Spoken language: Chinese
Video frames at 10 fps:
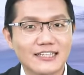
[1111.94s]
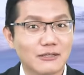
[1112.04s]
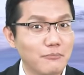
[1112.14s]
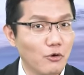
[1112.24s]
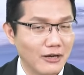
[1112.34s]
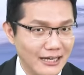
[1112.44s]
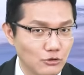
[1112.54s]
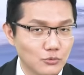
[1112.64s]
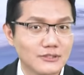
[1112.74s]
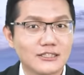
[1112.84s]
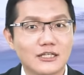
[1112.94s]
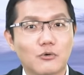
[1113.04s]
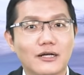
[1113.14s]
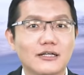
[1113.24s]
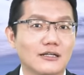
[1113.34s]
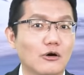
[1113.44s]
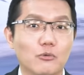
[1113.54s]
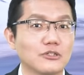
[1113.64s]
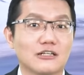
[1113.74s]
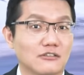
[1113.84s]
来讲，没有告诉你这些观念，那我
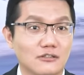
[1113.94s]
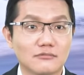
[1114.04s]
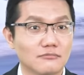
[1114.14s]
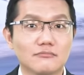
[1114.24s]
不晓得